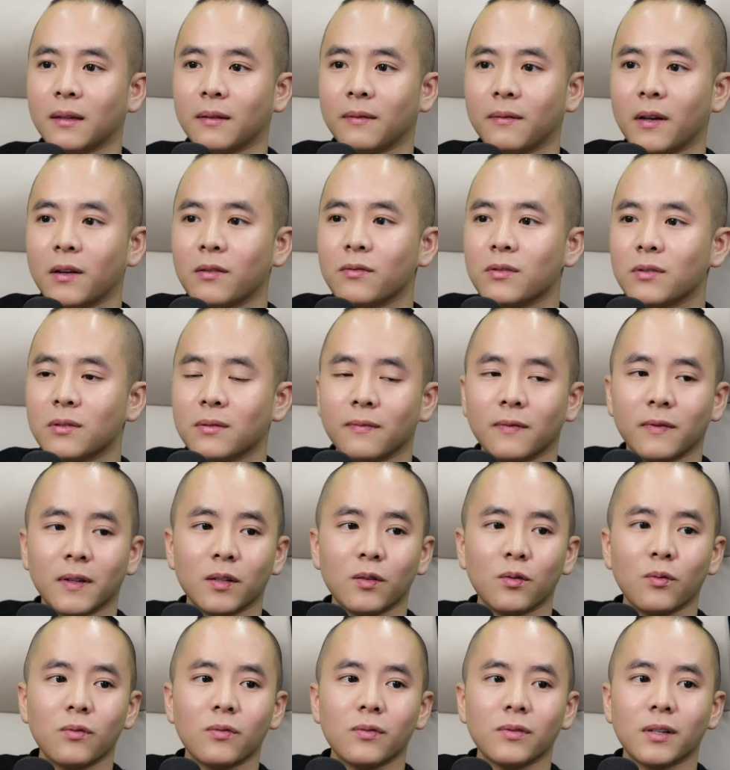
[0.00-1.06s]
thì ví,
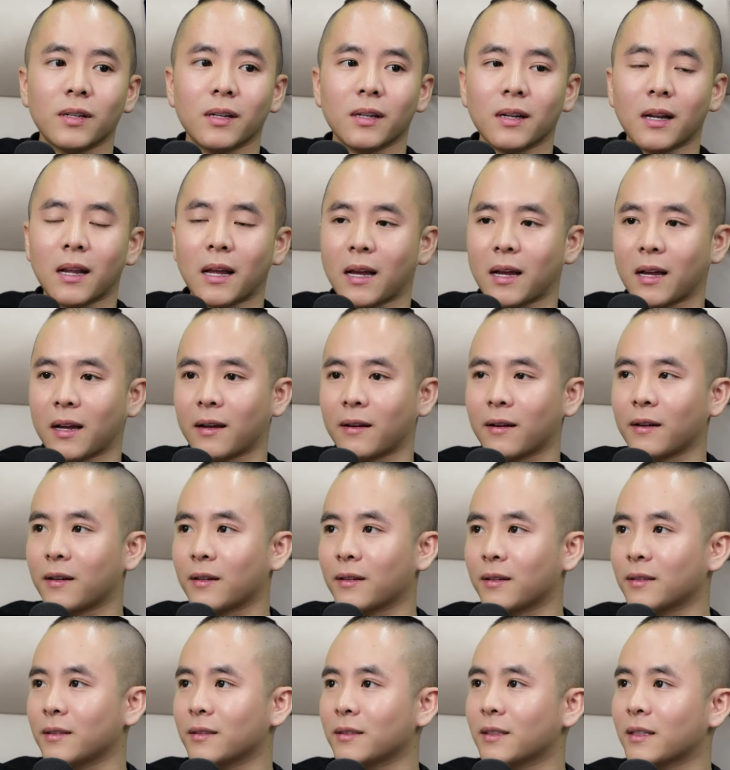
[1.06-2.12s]
ví dụ như
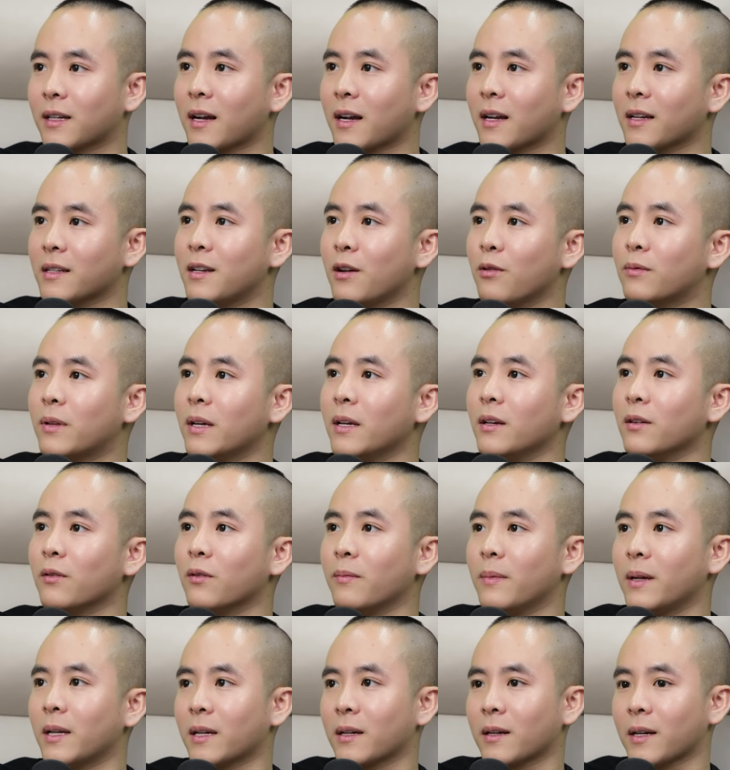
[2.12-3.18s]
là các cái siêu
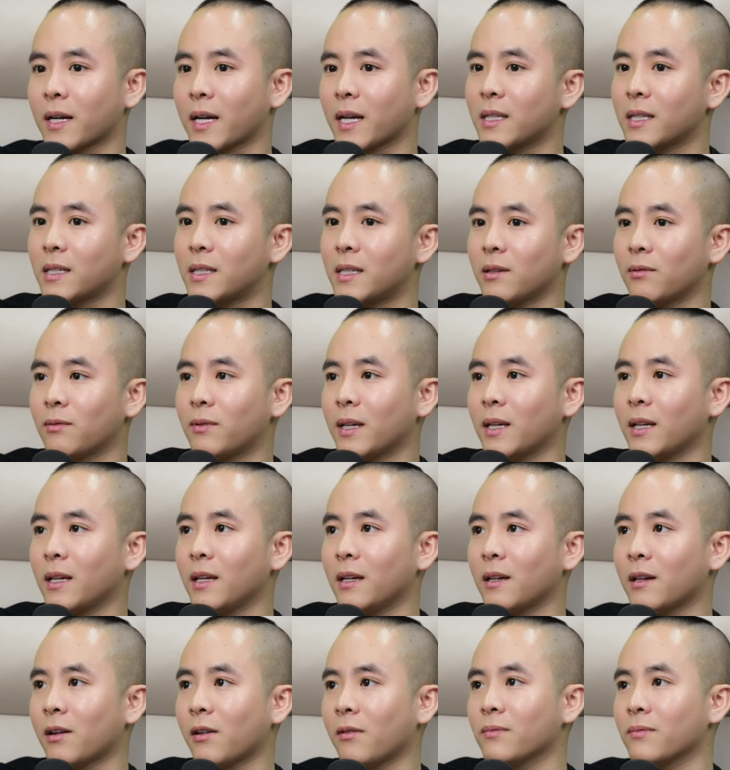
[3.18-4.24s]
thị của mình chẳng hạn siêu thị
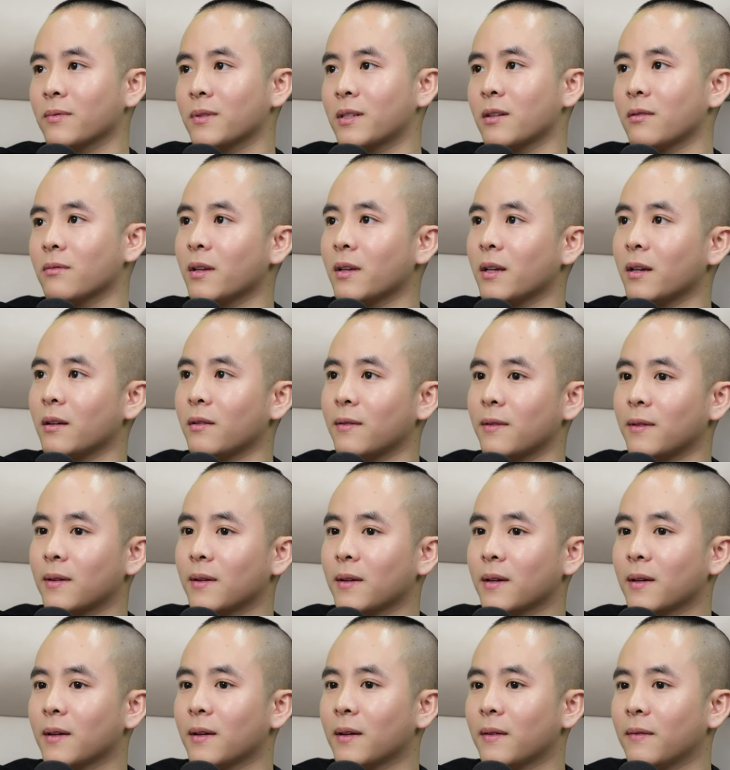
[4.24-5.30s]
Eon siêu thị
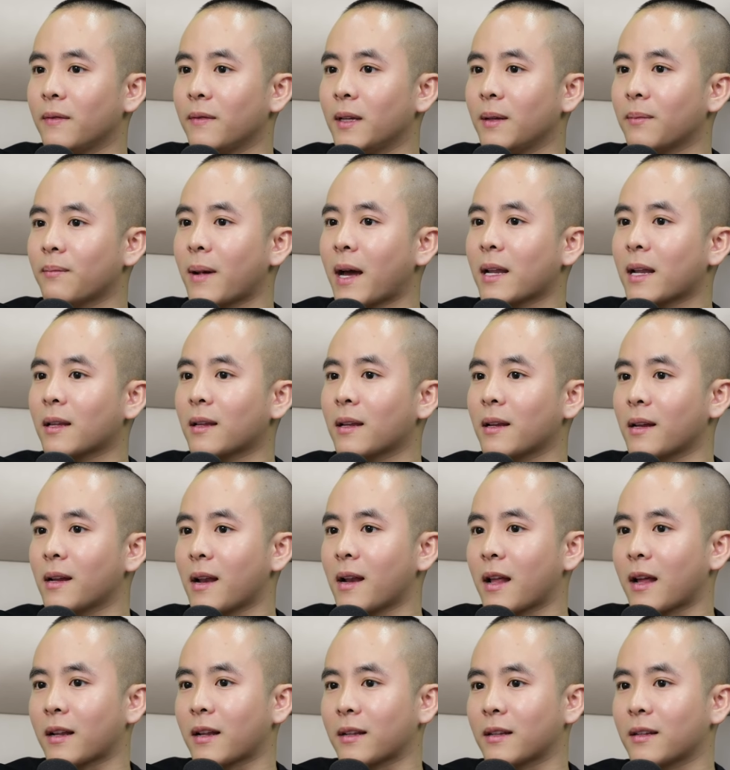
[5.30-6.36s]
Vinmart
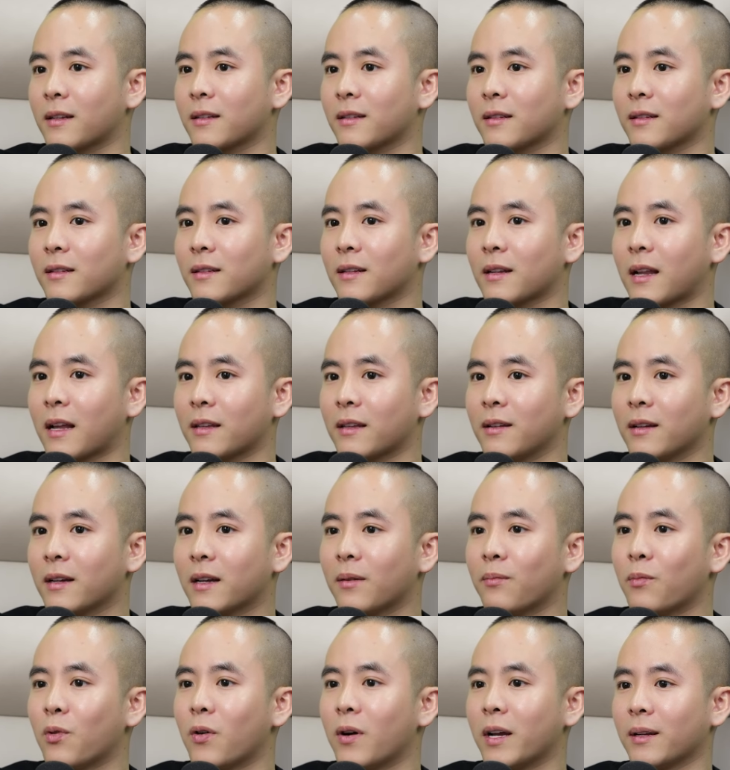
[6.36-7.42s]
đấy là là
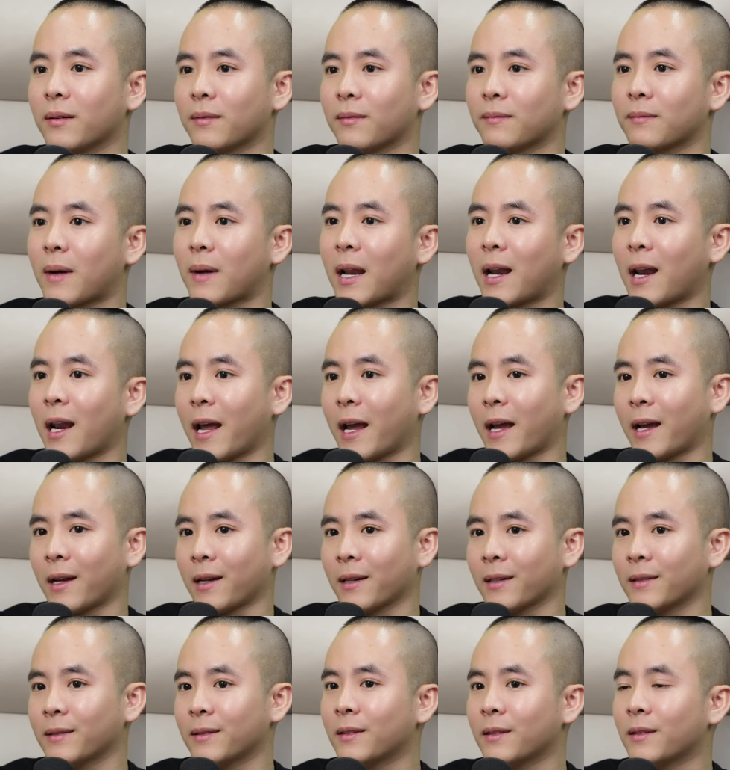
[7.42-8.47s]
những cái mô hình bán
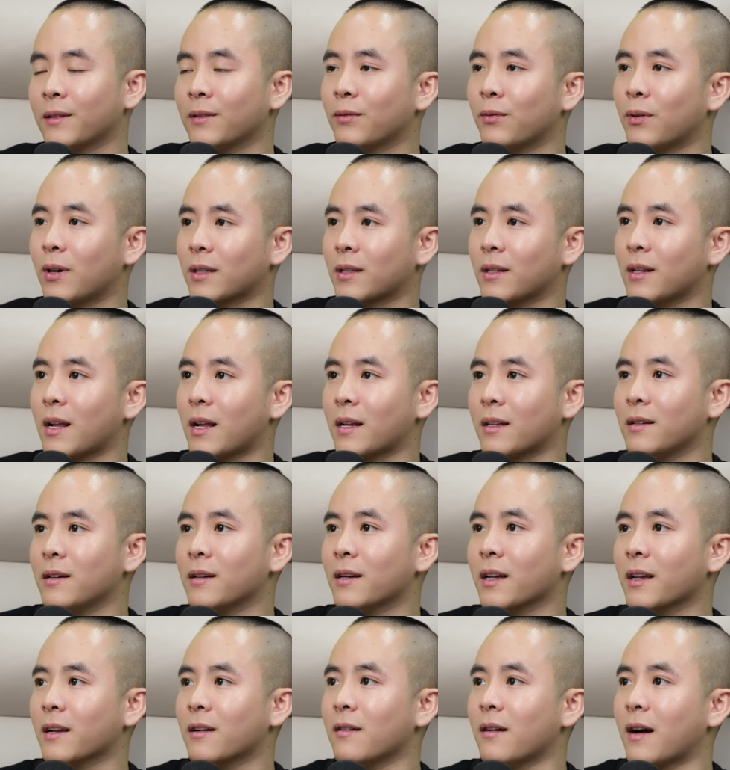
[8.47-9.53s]
lẻ hoặc là
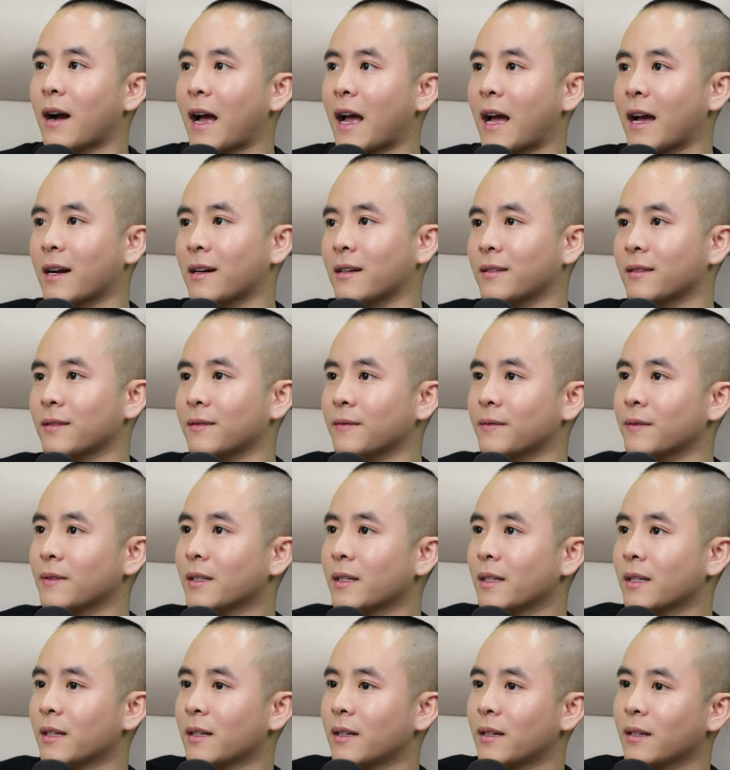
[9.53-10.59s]
những cái cửa hàng
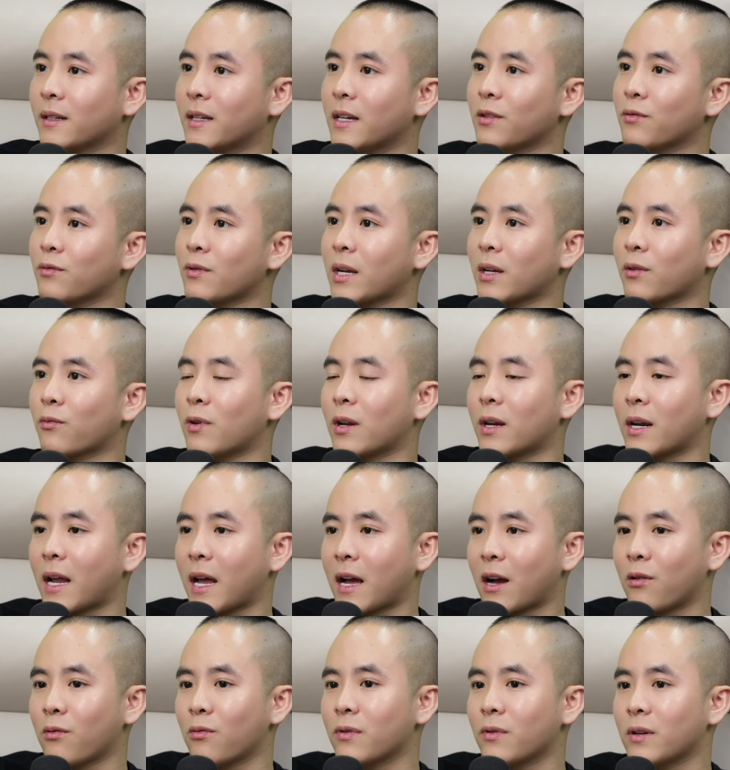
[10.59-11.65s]
kinh doanh
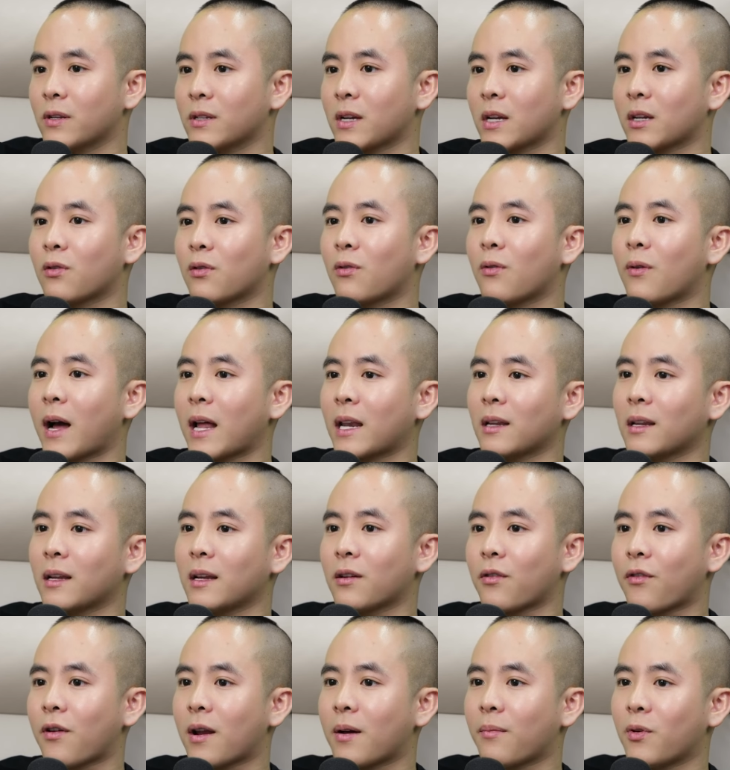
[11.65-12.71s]
quần áo kinh doanh đồ
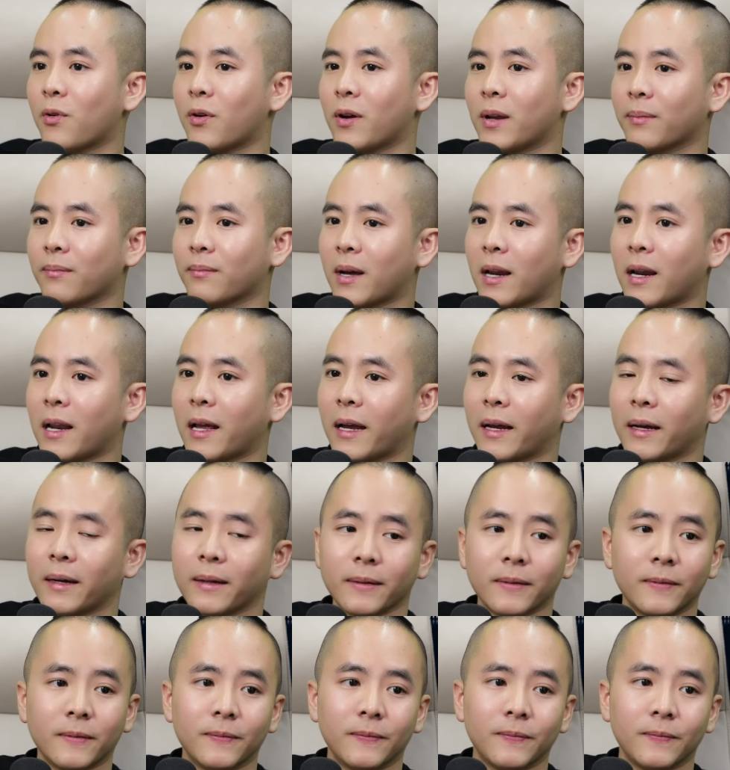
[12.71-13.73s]
ăn đấy nó là mô hình bán lẻ